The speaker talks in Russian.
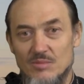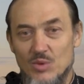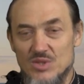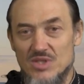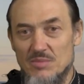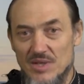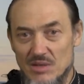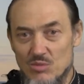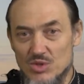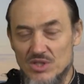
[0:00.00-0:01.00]
Просто
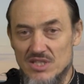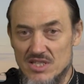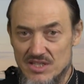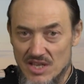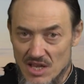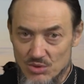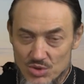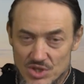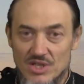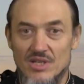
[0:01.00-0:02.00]
потому, что состояние
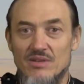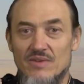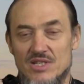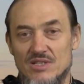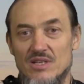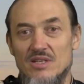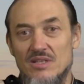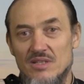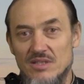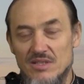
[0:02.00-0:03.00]
души вашей
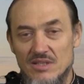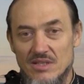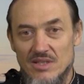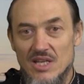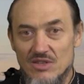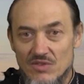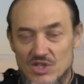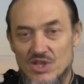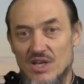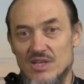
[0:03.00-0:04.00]
не
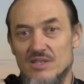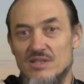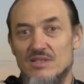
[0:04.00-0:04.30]
отвечает